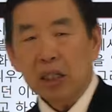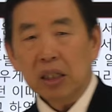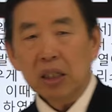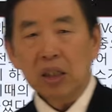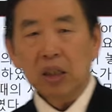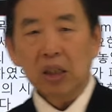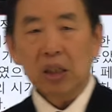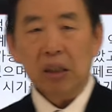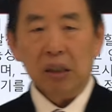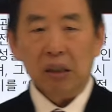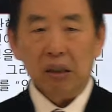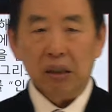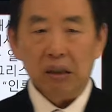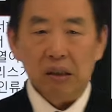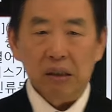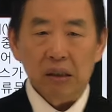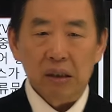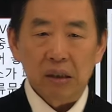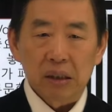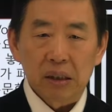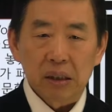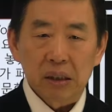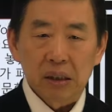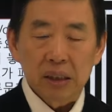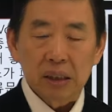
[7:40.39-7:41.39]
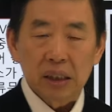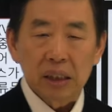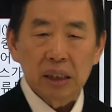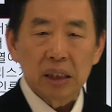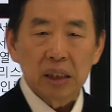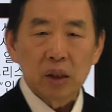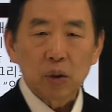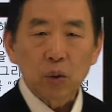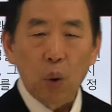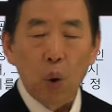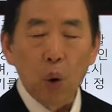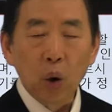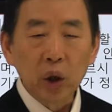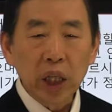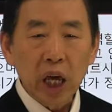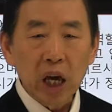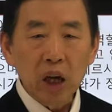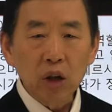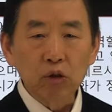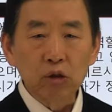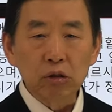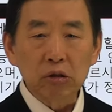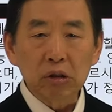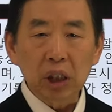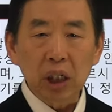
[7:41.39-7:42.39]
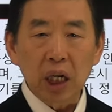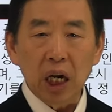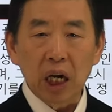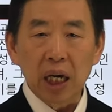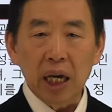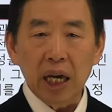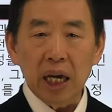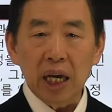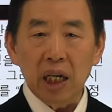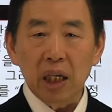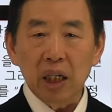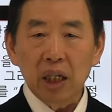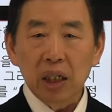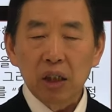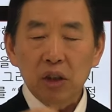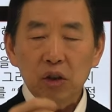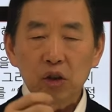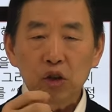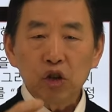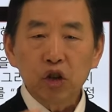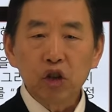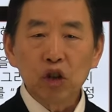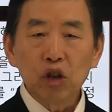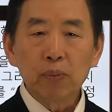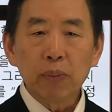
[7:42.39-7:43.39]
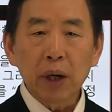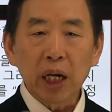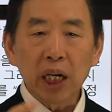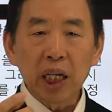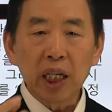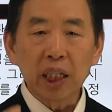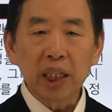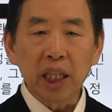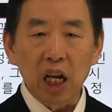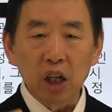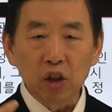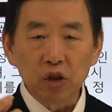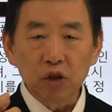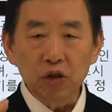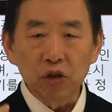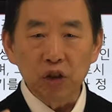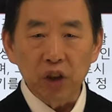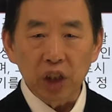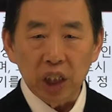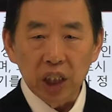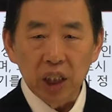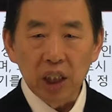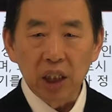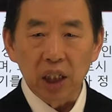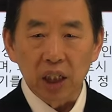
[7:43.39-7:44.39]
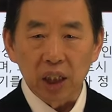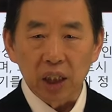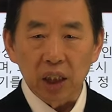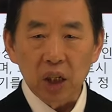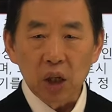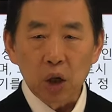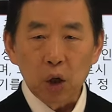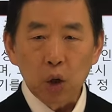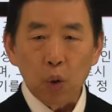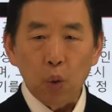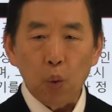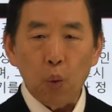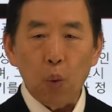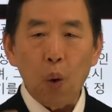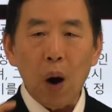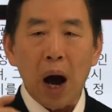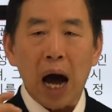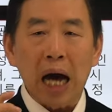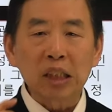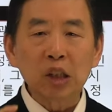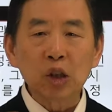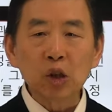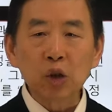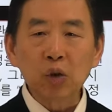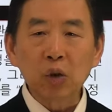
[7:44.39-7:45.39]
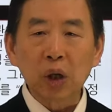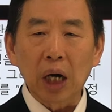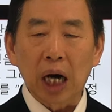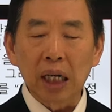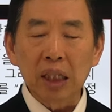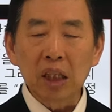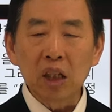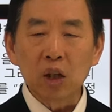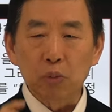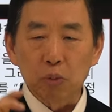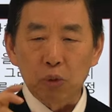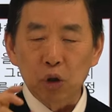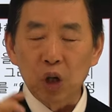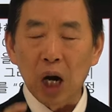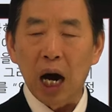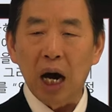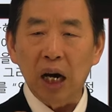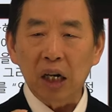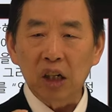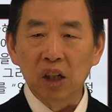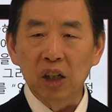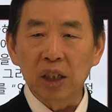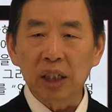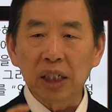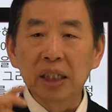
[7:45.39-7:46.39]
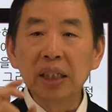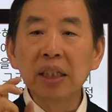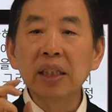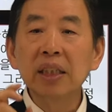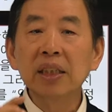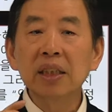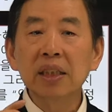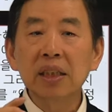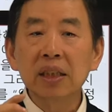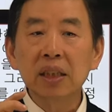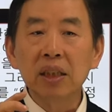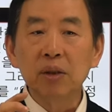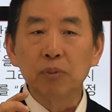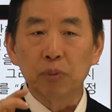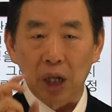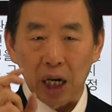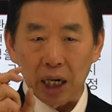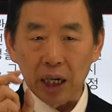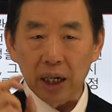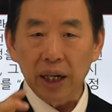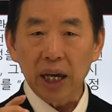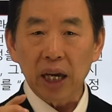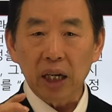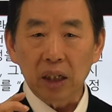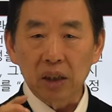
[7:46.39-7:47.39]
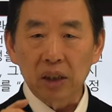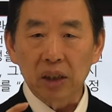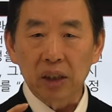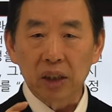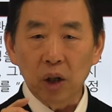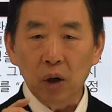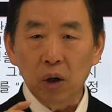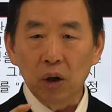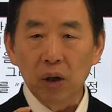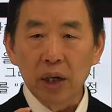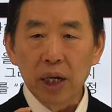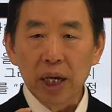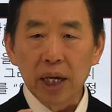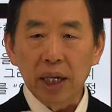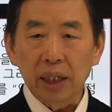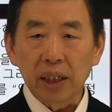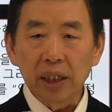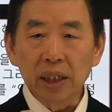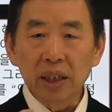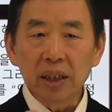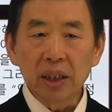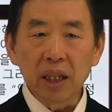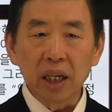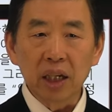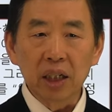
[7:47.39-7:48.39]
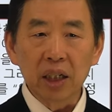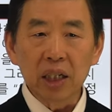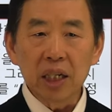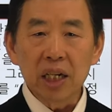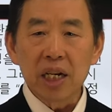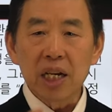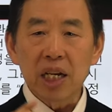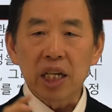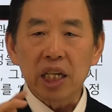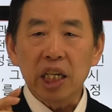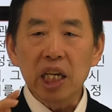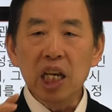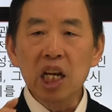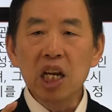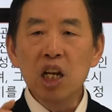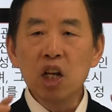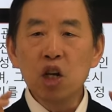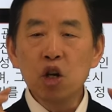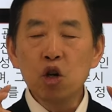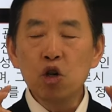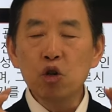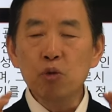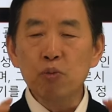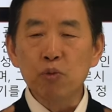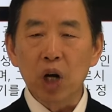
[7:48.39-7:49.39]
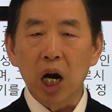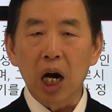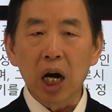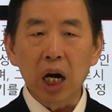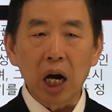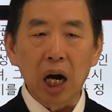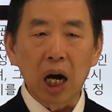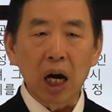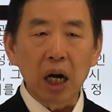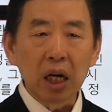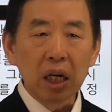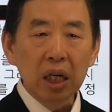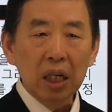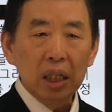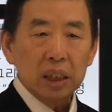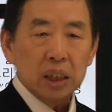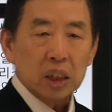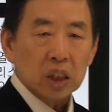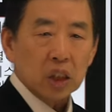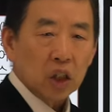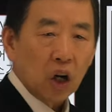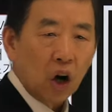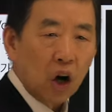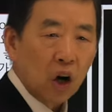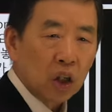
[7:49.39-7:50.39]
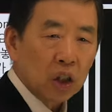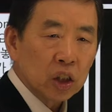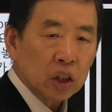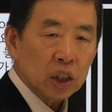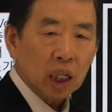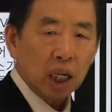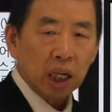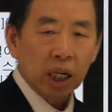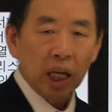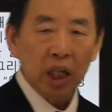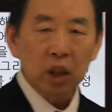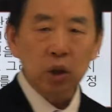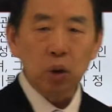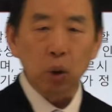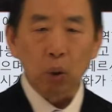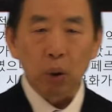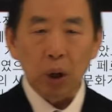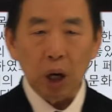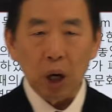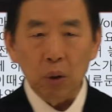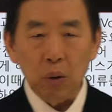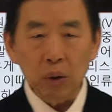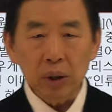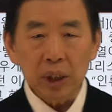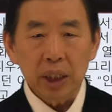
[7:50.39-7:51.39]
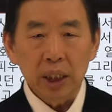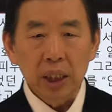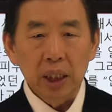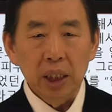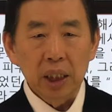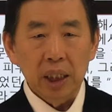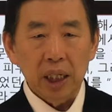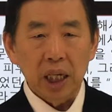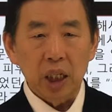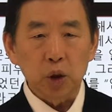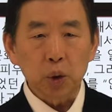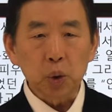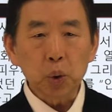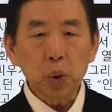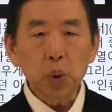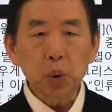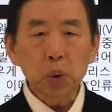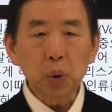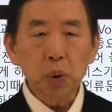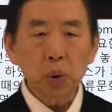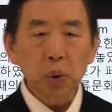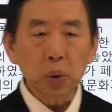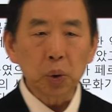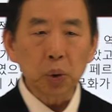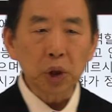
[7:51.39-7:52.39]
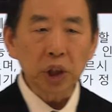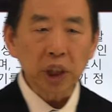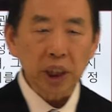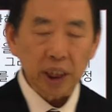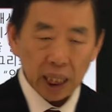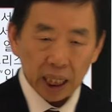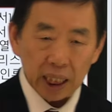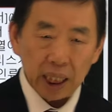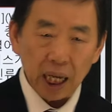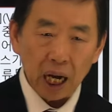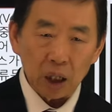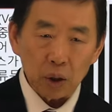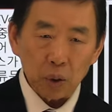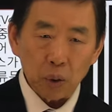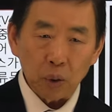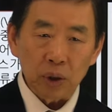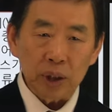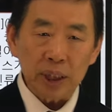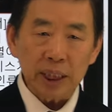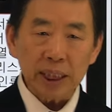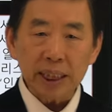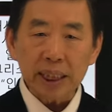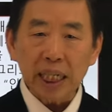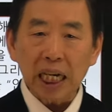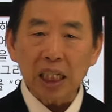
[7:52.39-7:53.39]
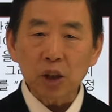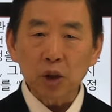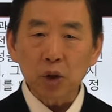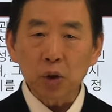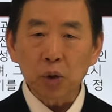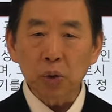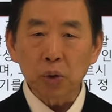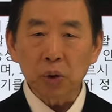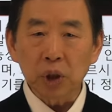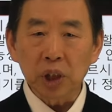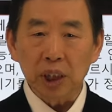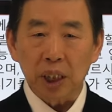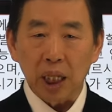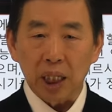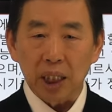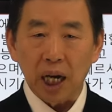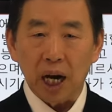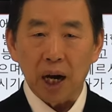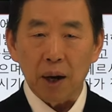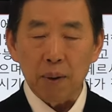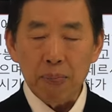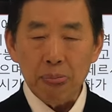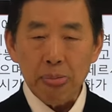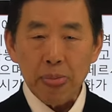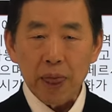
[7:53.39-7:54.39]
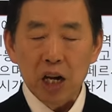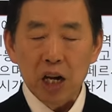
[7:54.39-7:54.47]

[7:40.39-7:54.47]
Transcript: 어, 고대 국가의 출발이 될 수 있는 완숙한 문화, 그걸 그리스 문화라고 했거든요. 이때를 인류 문화가 정상에 돌아온 예, 추축 시대다 또는 차축 시대다.